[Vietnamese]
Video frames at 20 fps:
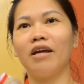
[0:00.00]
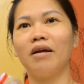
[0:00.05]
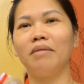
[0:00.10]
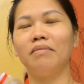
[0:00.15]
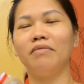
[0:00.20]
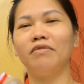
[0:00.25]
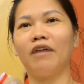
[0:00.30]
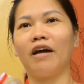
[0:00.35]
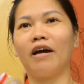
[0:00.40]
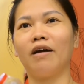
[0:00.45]

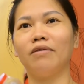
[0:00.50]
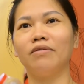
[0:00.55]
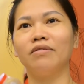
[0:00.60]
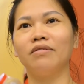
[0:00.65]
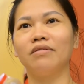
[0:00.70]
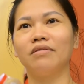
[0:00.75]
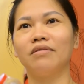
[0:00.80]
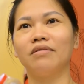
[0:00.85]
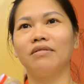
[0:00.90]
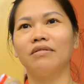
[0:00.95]
thêm vào,
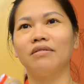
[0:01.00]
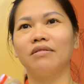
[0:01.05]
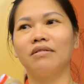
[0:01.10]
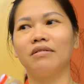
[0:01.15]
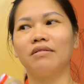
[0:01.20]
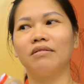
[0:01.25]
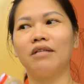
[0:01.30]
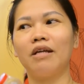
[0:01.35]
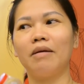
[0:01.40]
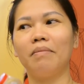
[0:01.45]

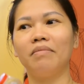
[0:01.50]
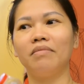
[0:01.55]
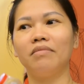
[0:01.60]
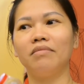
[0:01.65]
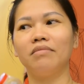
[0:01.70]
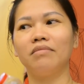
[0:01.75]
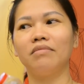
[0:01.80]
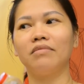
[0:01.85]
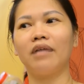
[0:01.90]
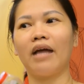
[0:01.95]
thêm
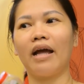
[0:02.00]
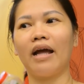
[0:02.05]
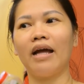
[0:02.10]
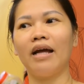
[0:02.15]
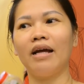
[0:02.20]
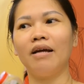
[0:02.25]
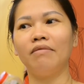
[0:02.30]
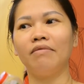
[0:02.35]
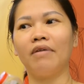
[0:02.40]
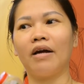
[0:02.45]

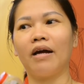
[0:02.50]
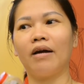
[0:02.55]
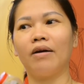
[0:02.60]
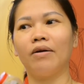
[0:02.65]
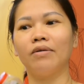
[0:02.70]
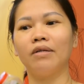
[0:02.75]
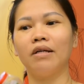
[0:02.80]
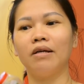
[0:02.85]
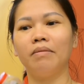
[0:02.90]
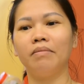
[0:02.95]
cá
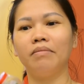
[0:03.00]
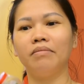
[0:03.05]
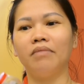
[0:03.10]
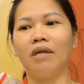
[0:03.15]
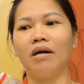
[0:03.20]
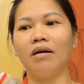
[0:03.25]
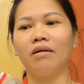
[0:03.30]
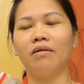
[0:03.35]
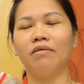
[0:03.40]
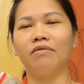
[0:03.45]
vào, thêm
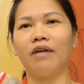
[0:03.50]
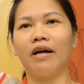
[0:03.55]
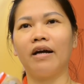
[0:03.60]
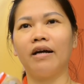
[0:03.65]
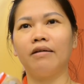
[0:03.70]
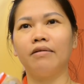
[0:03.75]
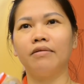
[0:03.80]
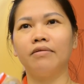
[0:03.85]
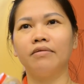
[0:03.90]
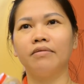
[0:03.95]
mực
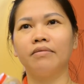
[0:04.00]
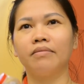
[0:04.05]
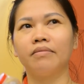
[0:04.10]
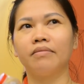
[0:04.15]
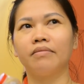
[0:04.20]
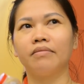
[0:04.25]
vào